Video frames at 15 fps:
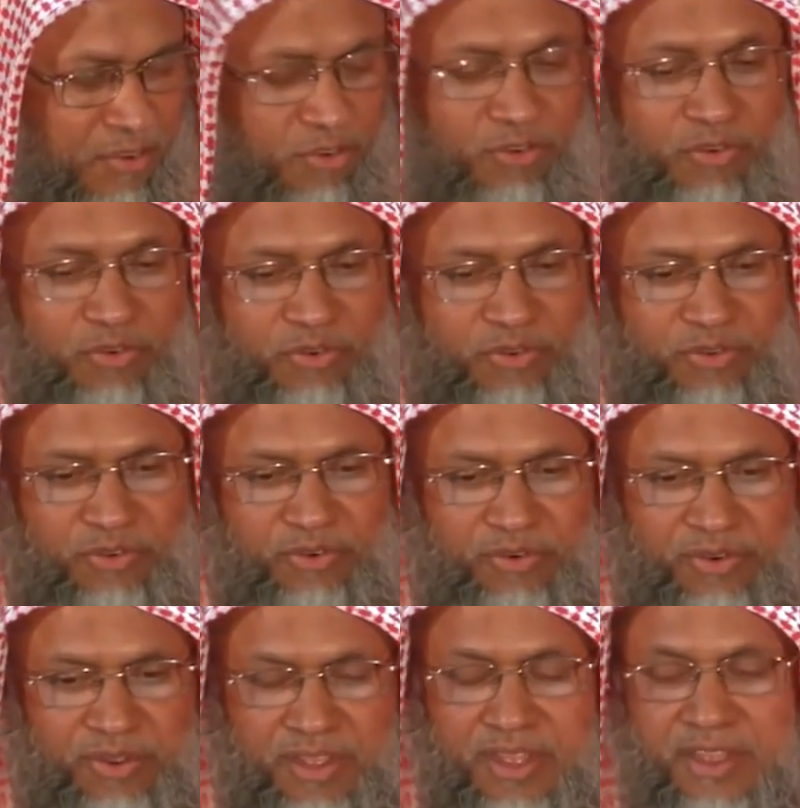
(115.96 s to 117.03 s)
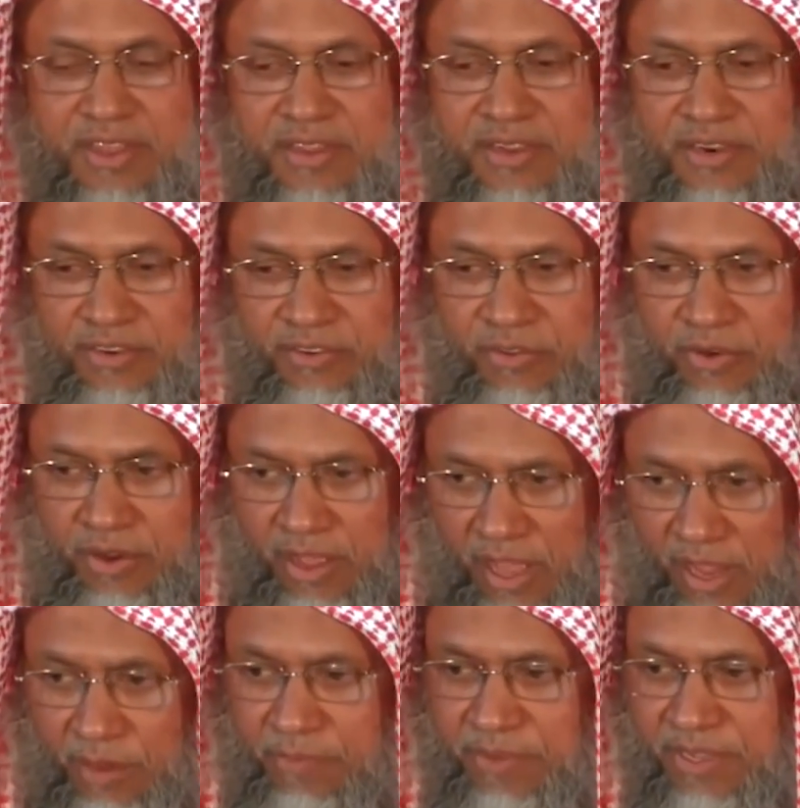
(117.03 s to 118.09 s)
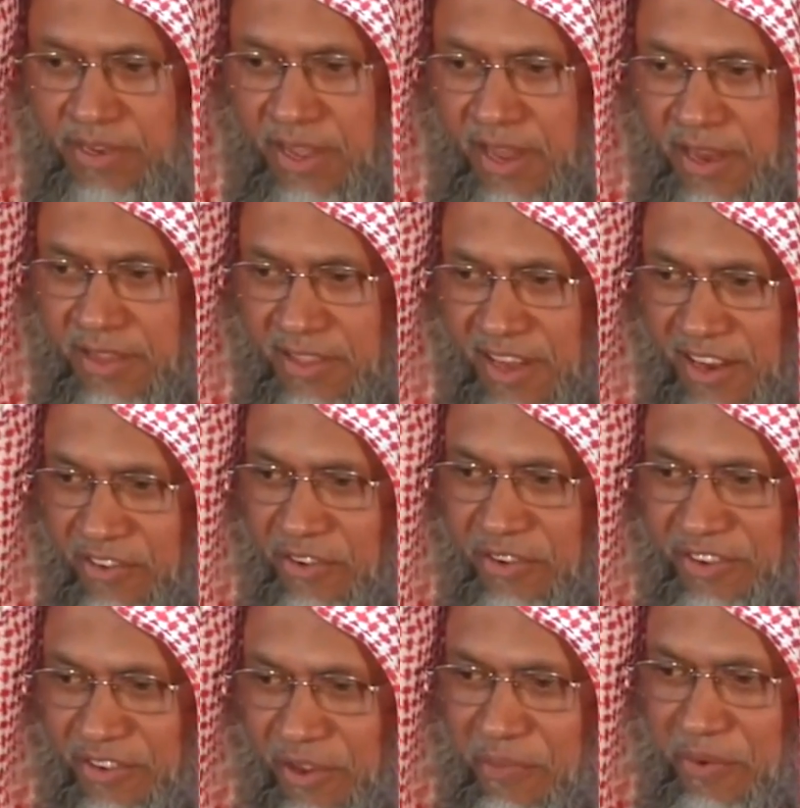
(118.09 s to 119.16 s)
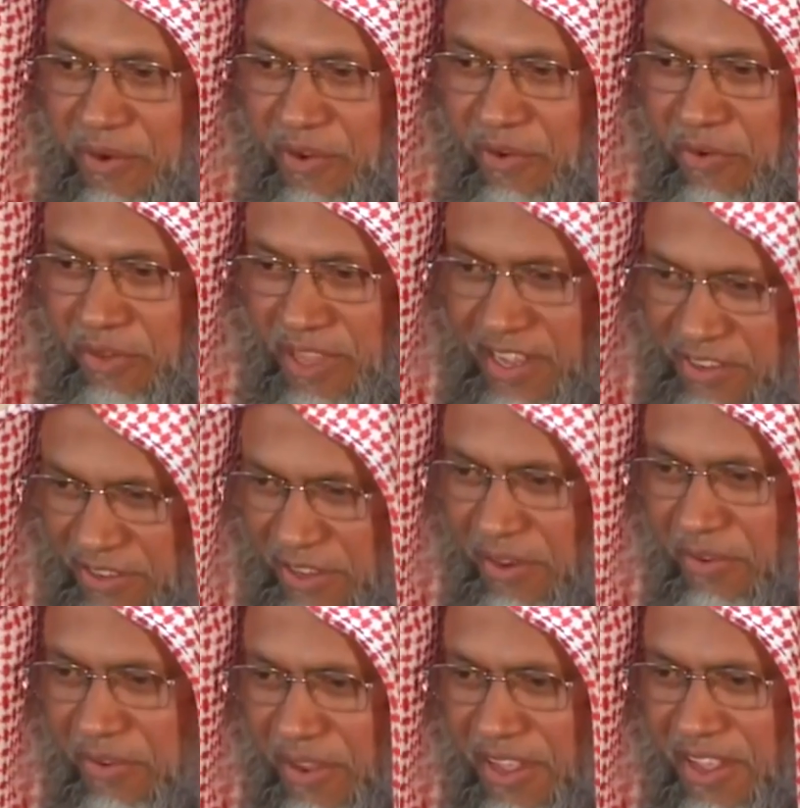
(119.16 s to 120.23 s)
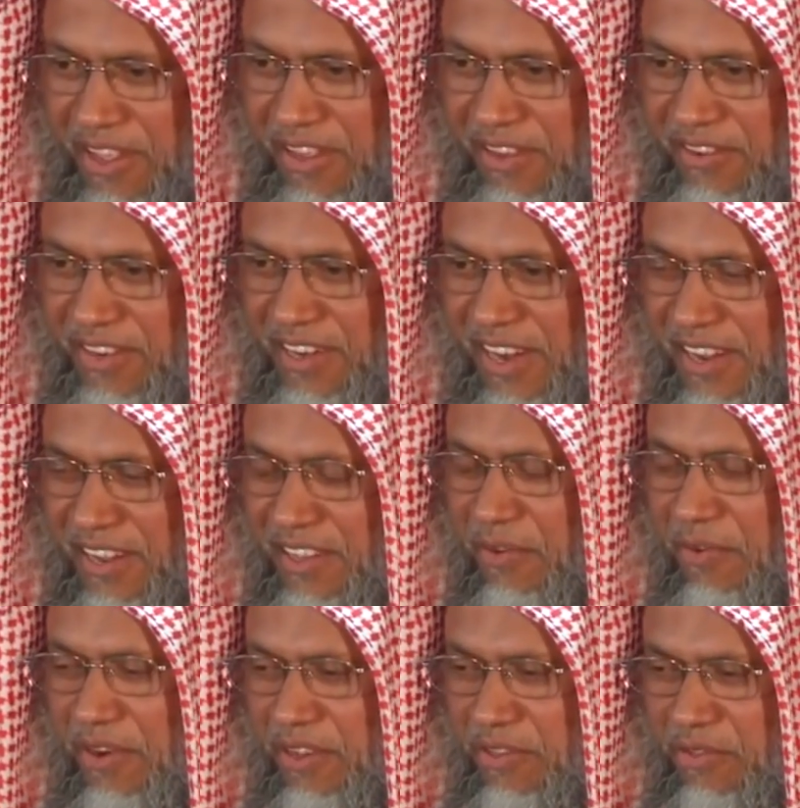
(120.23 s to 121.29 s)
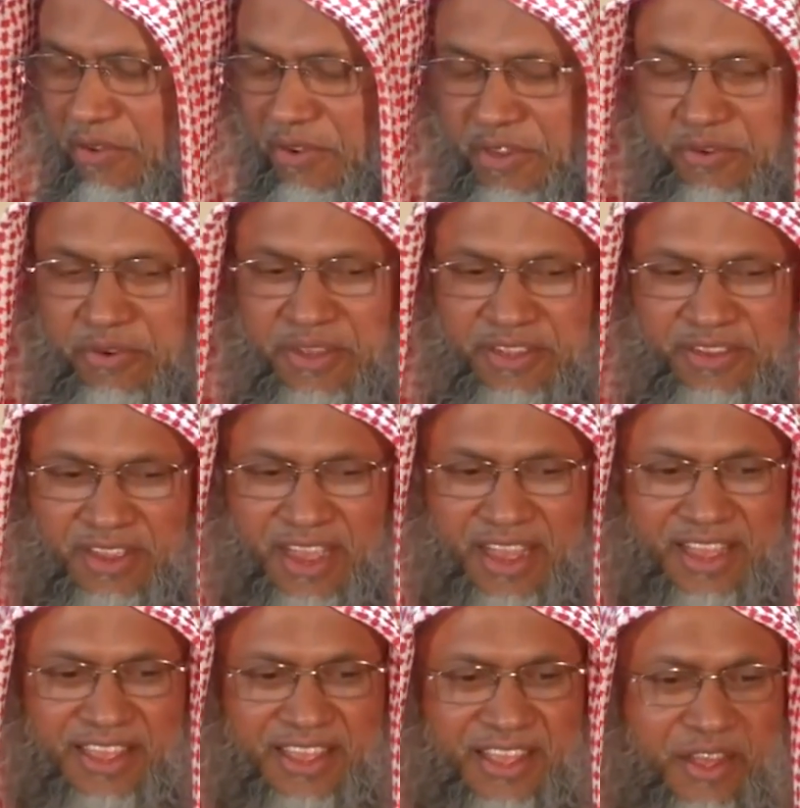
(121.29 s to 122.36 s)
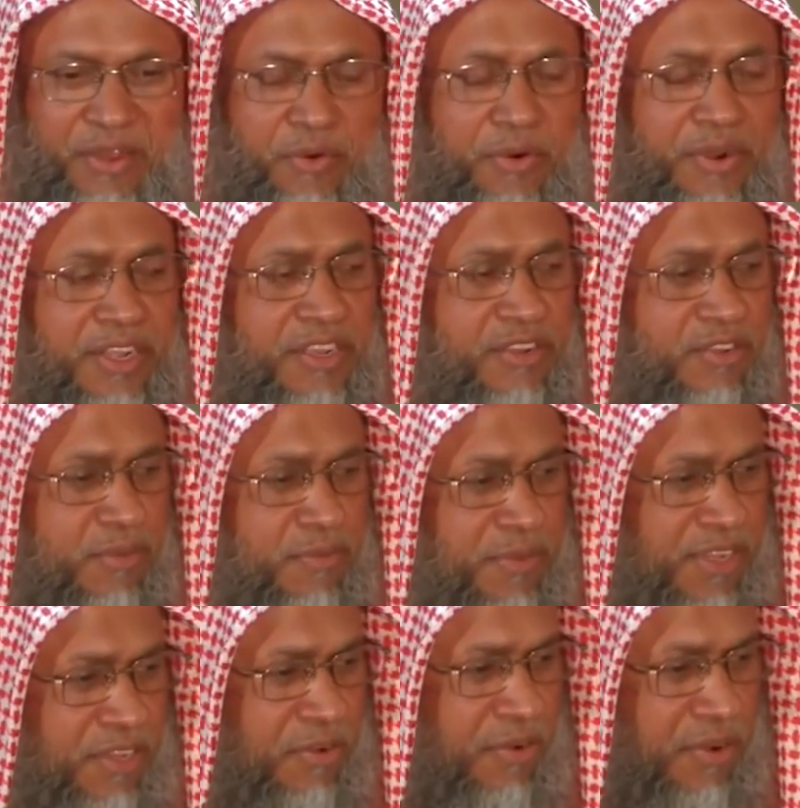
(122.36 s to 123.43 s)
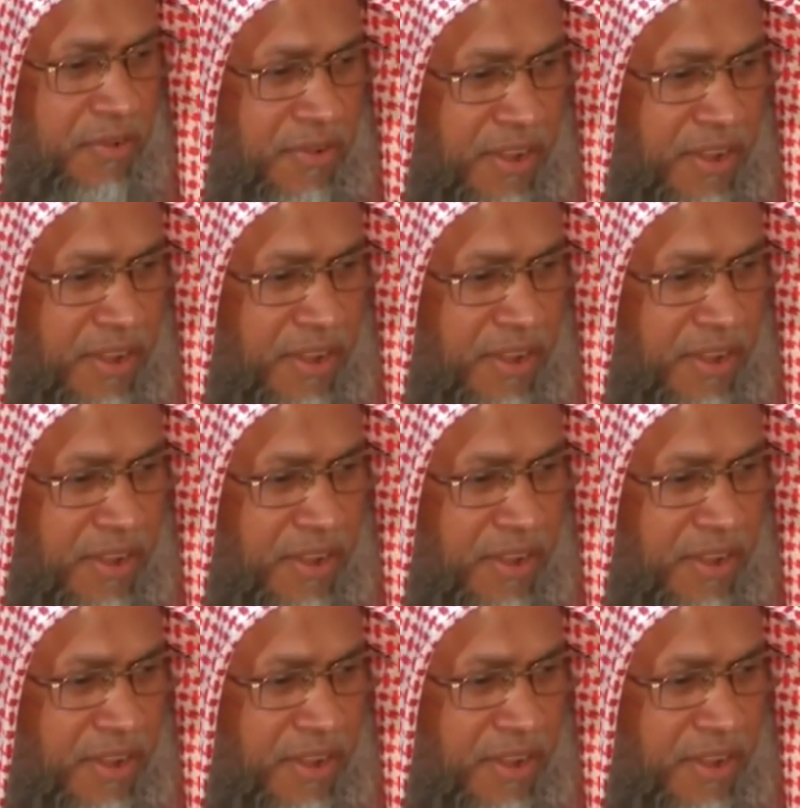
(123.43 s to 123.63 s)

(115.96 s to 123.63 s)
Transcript: খুশু খুজু হাজুরে কাল্প যেটা আল্লাহ তালার সঙ্গে সম্পর্কের কথা ছিল সেটা ক্ষেত্রে অনেক ত্রুটি হয়ে যায় অনেক কিছু মিস করে